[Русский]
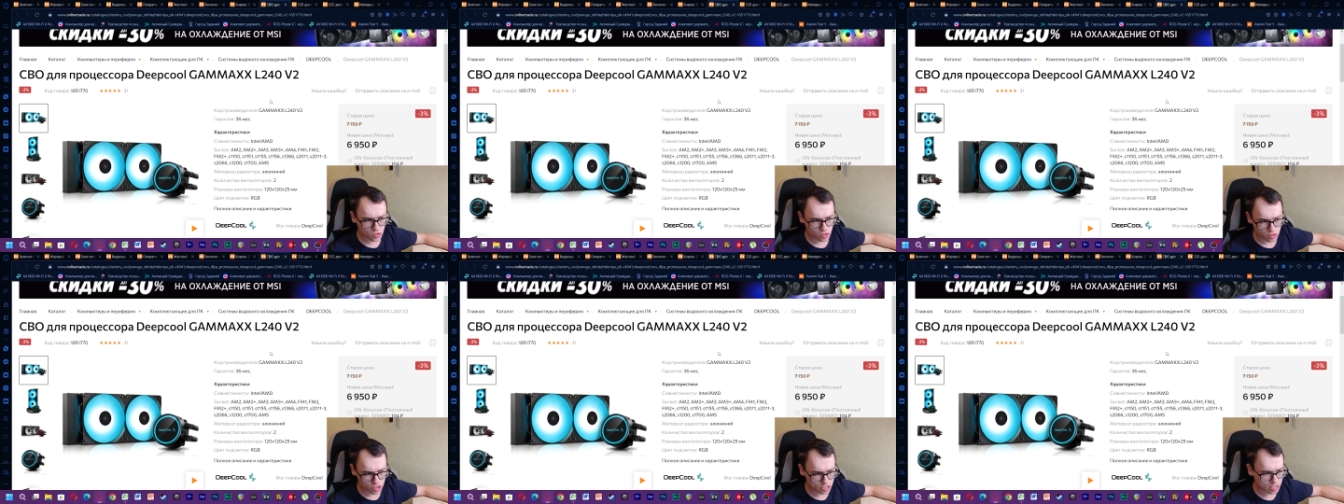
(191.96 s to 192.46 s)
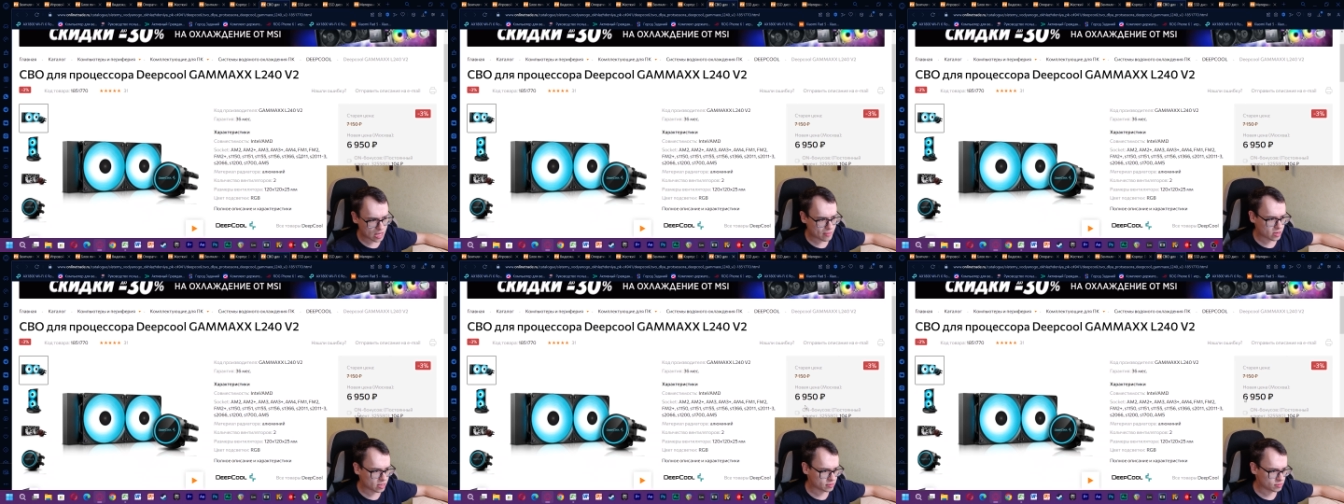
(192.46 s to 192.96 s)
То же
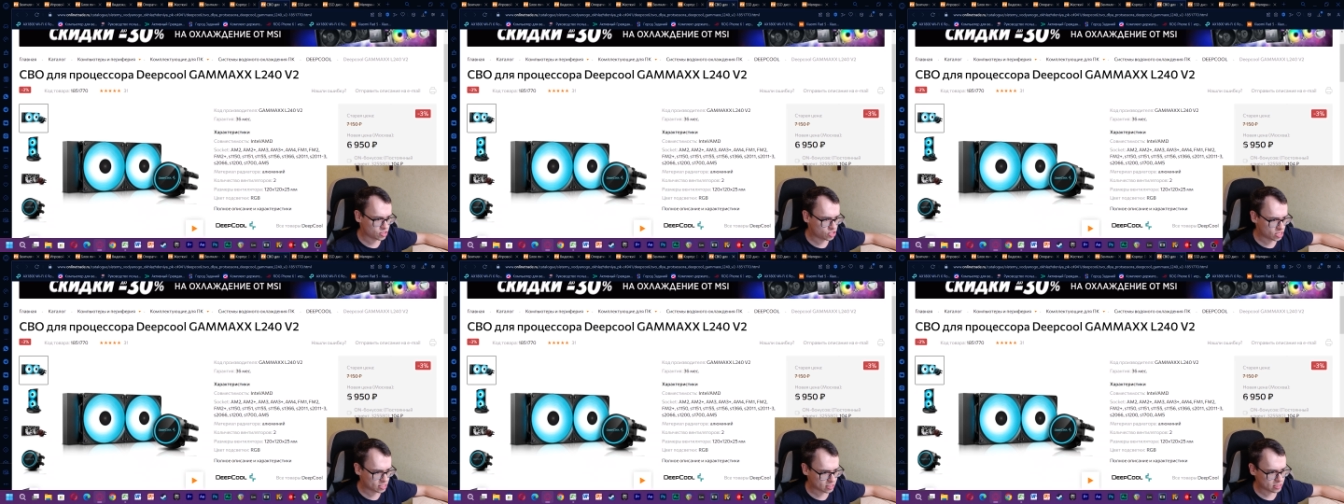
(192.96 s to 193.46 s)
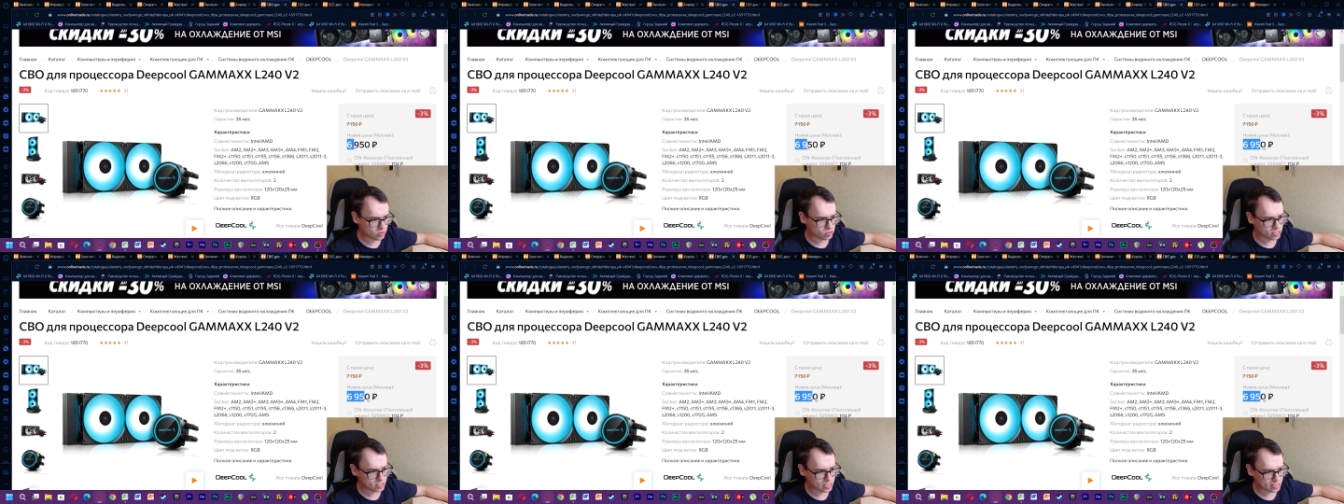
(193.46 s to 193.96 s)
самое. Сейчас она у
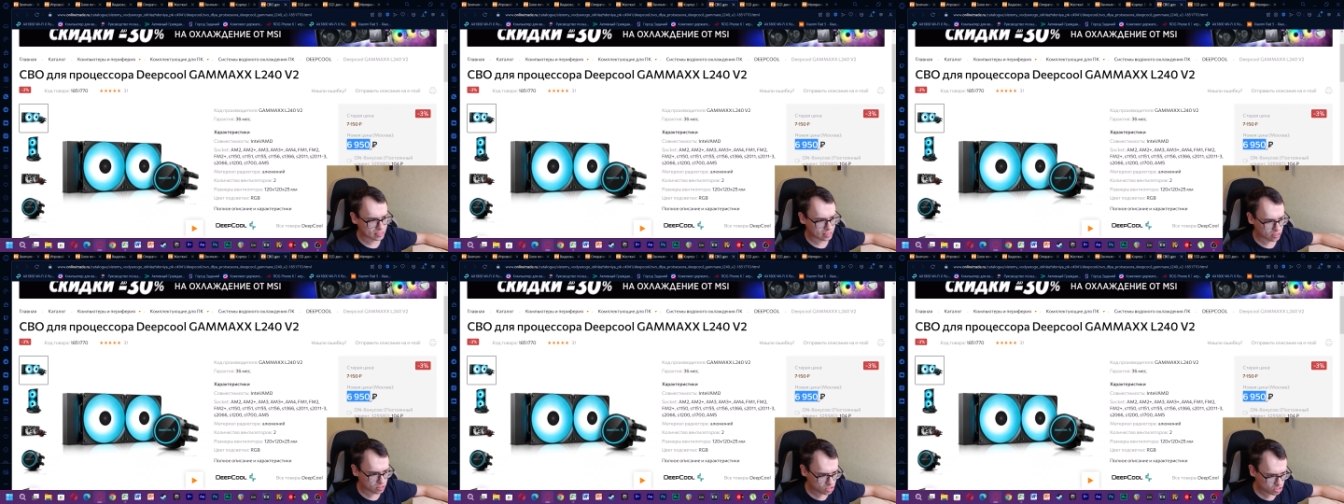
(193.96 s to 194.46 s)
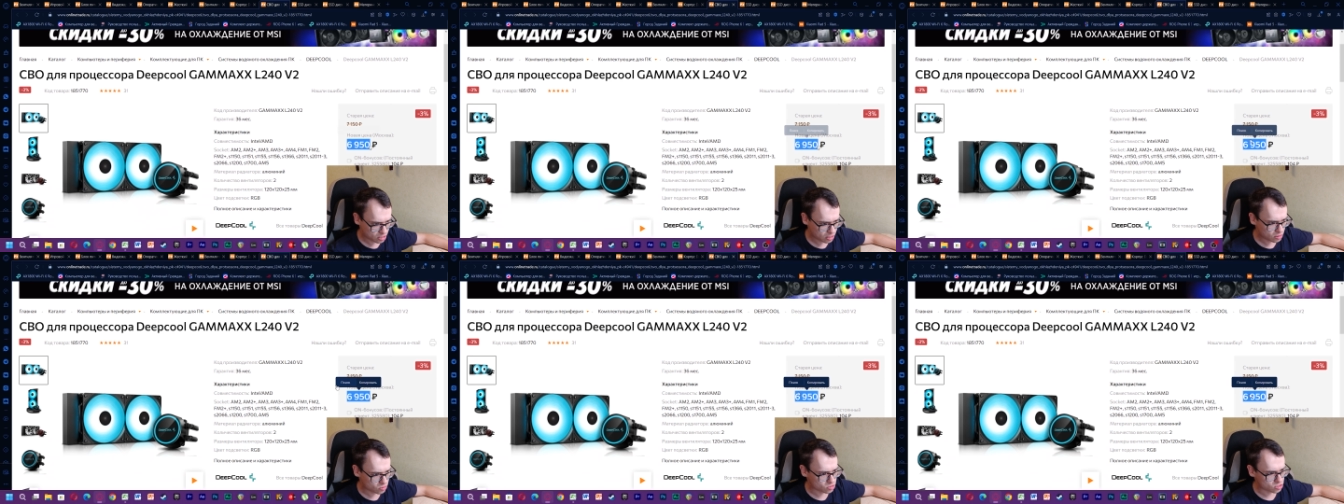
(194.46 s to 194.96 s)
нас со
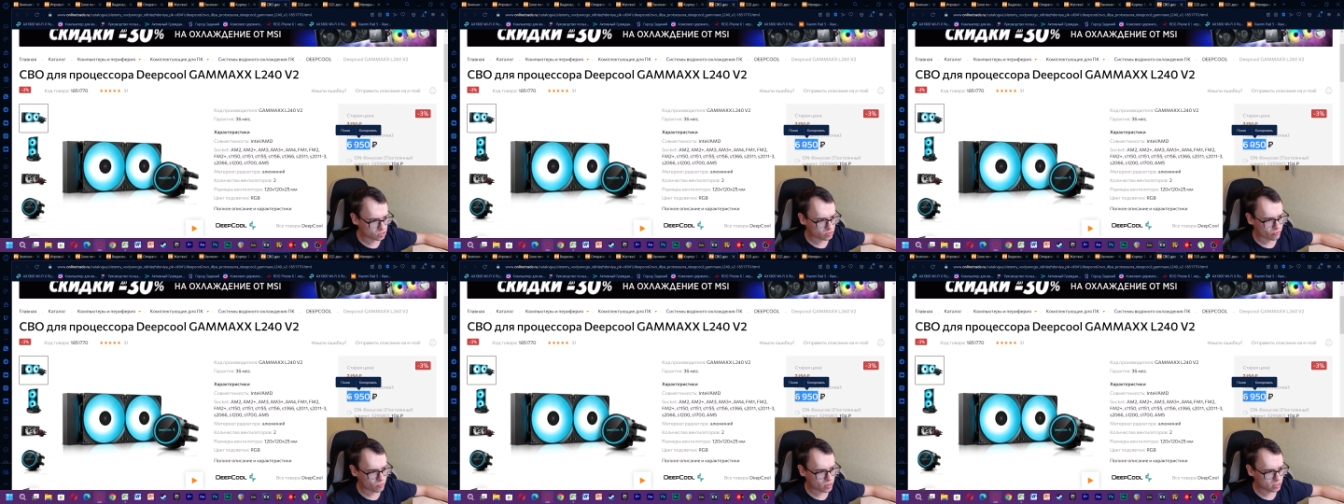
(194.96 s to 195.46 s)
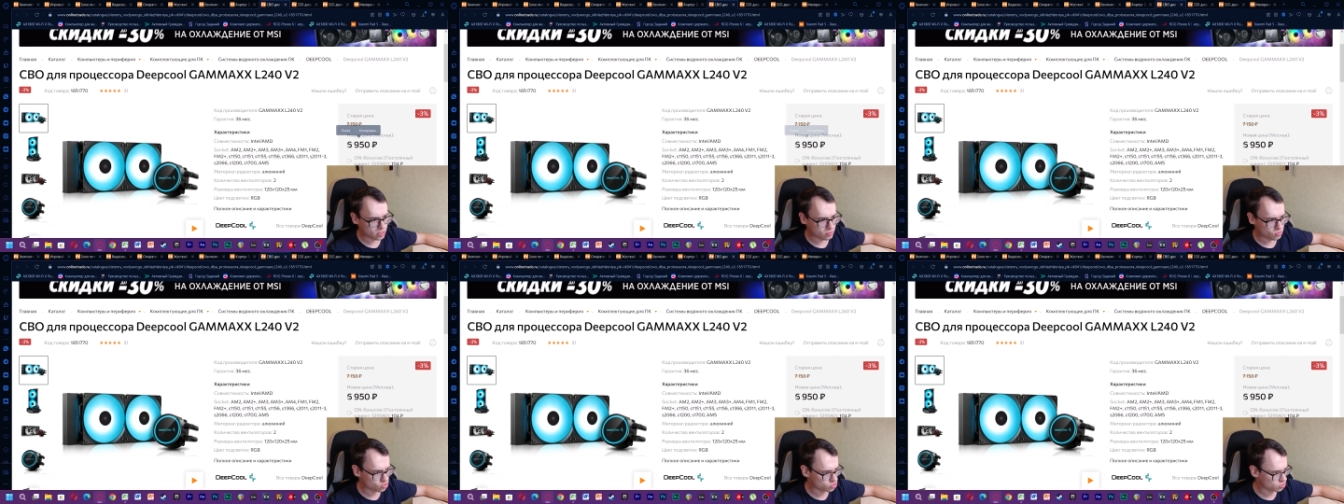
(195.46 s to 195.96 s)
скидочкой, то есть ее вполне
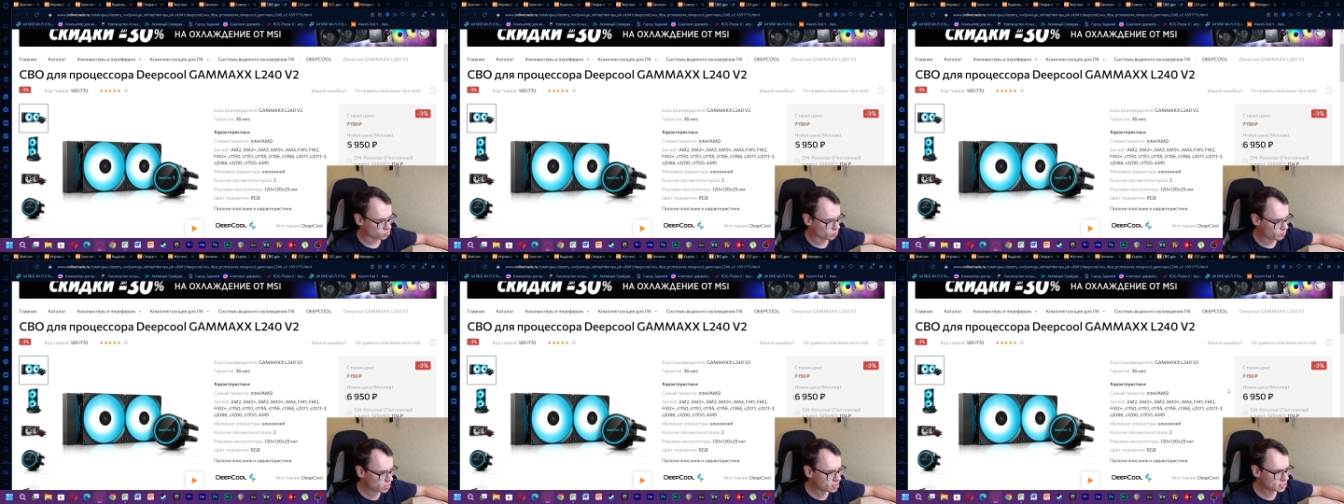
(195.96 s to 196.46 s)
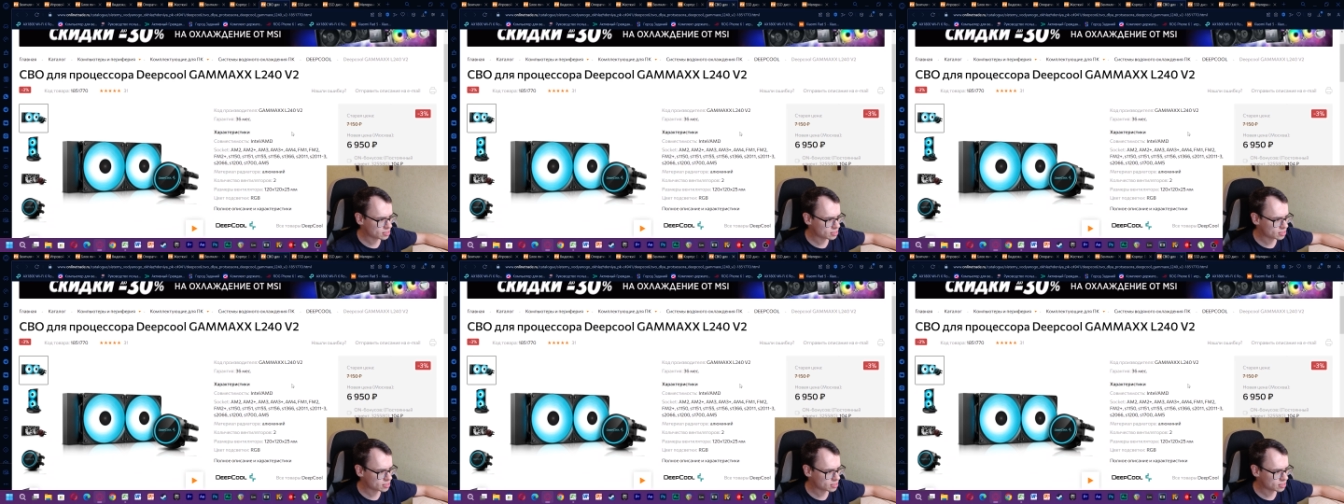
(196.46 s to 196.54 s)
можно купить.